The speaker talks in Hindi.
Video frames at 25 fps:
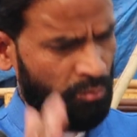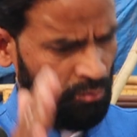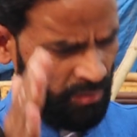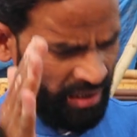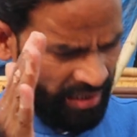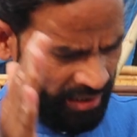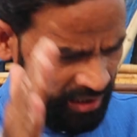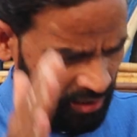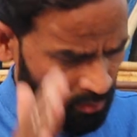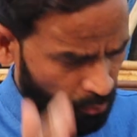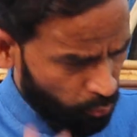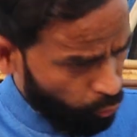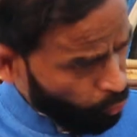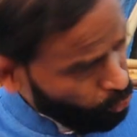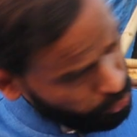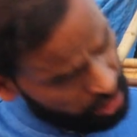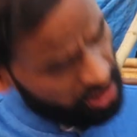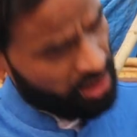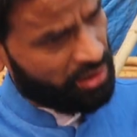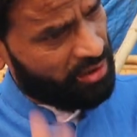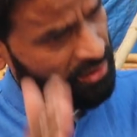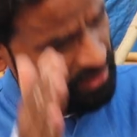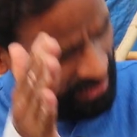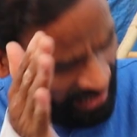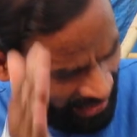मैंने
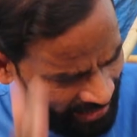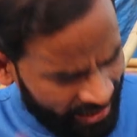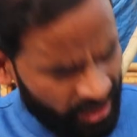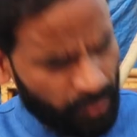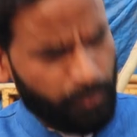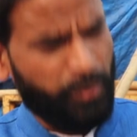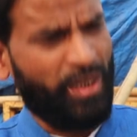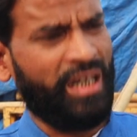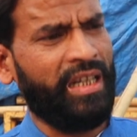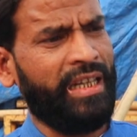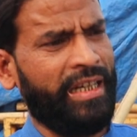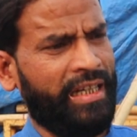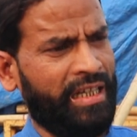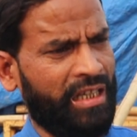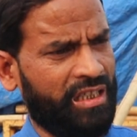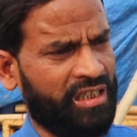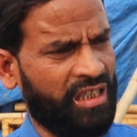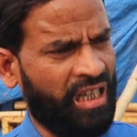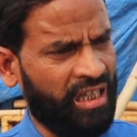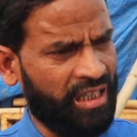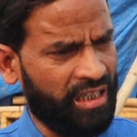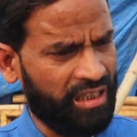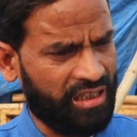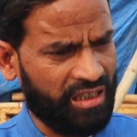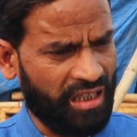उस लाइन पर लेकर
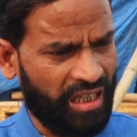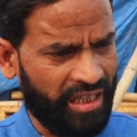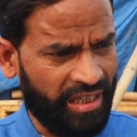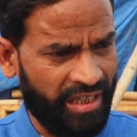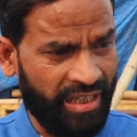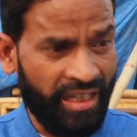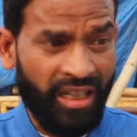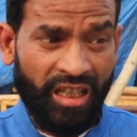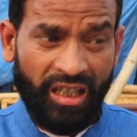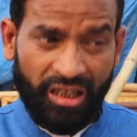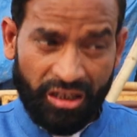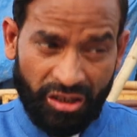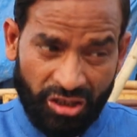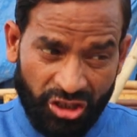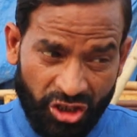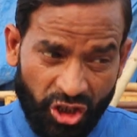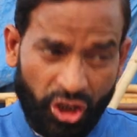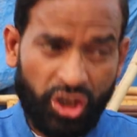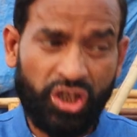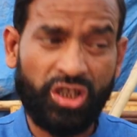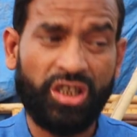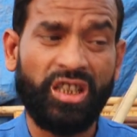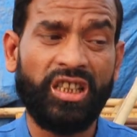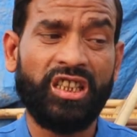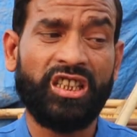जाना चाह रहे हैं
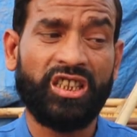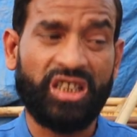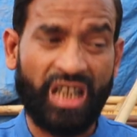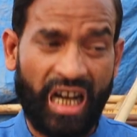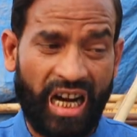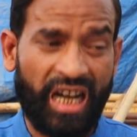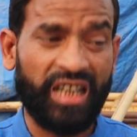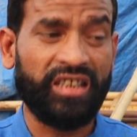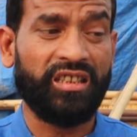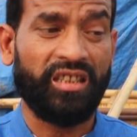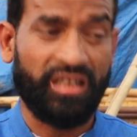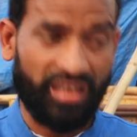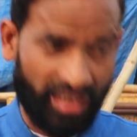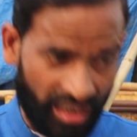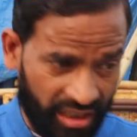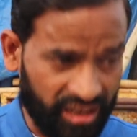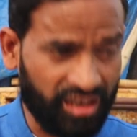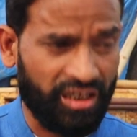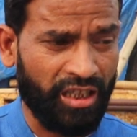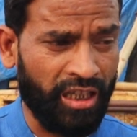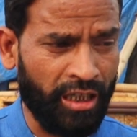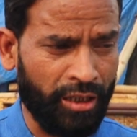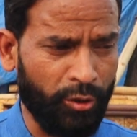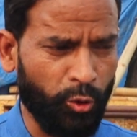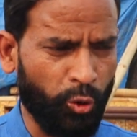जिसकी चाहत
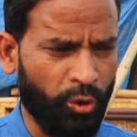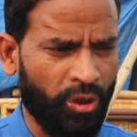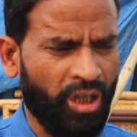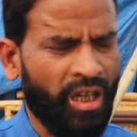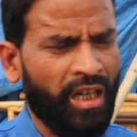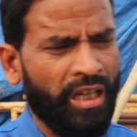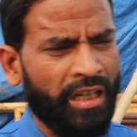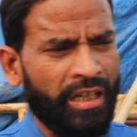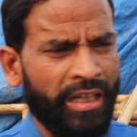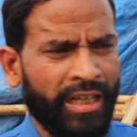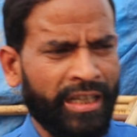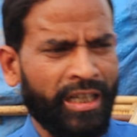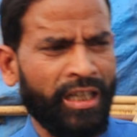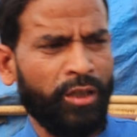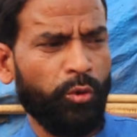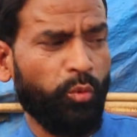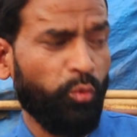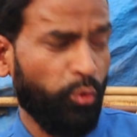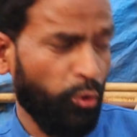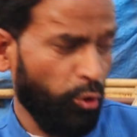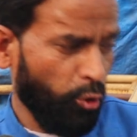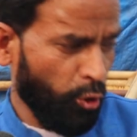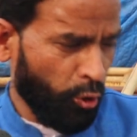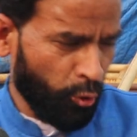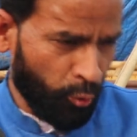रखते हैं लोग लेकिन
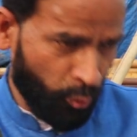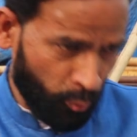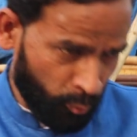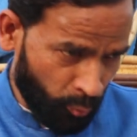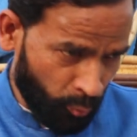उन लोगों